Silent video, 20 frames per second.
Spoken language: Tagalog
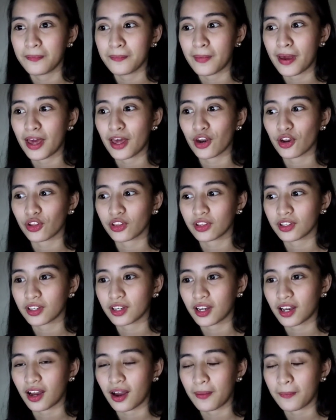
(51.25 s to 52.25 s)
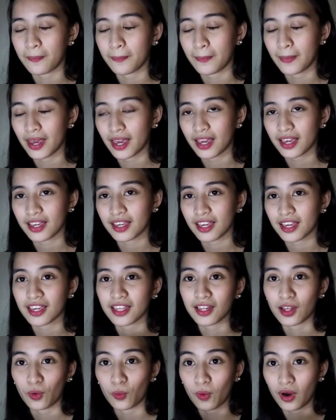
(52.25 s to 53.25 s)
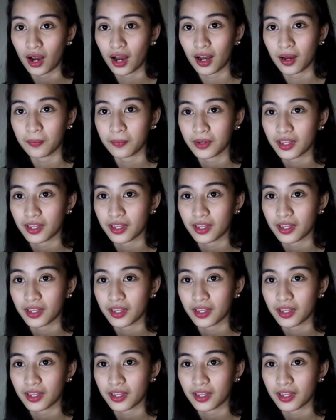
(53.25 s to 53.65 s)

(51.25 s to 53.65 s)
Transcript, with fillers: meron kaming ginawa.